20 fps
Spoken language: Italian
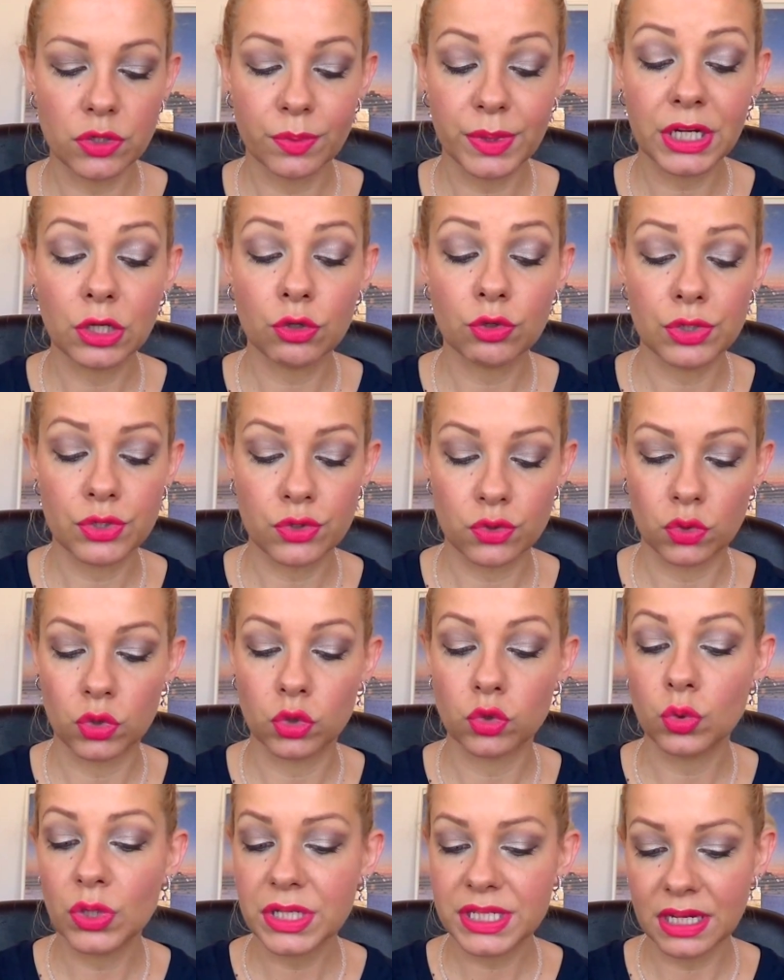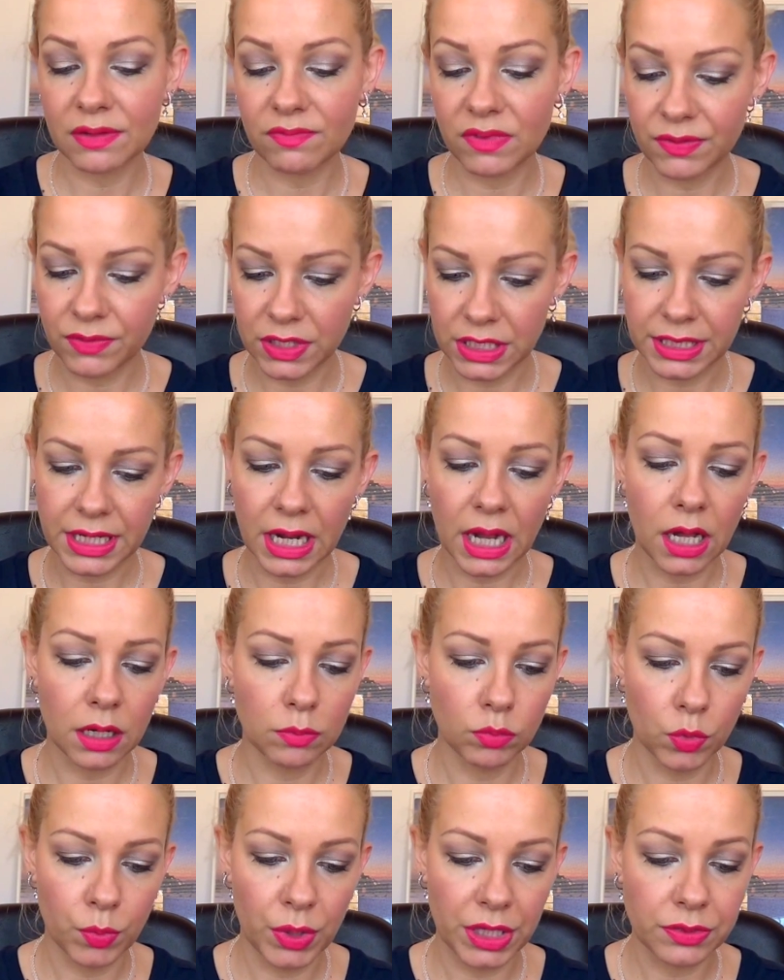periodo e sono due salvavita al
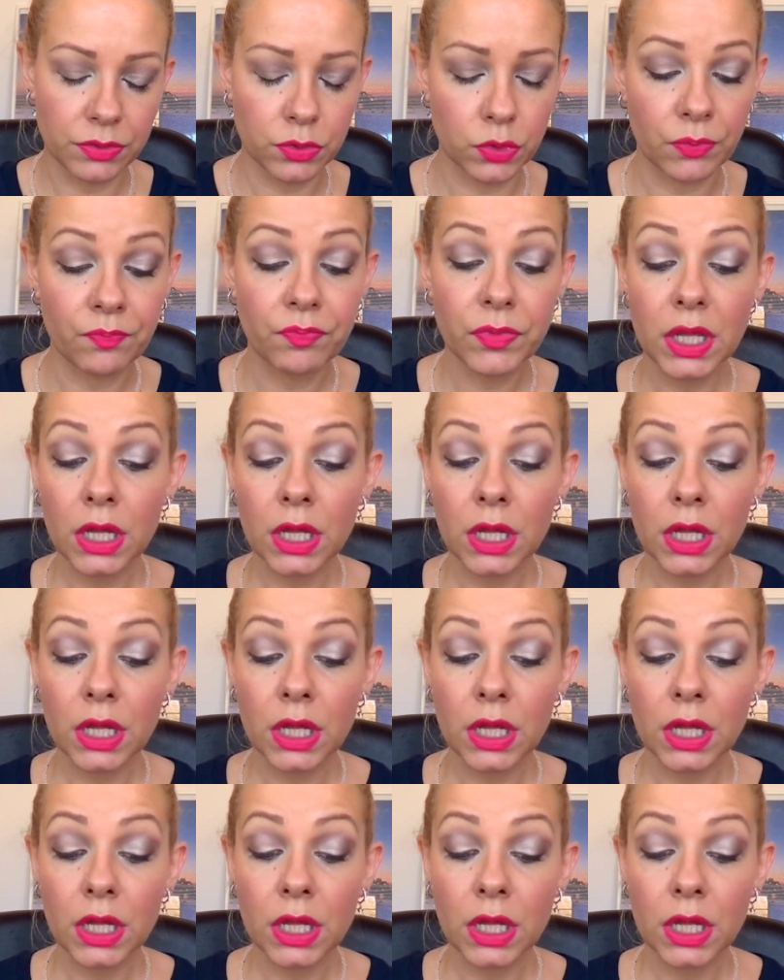momento.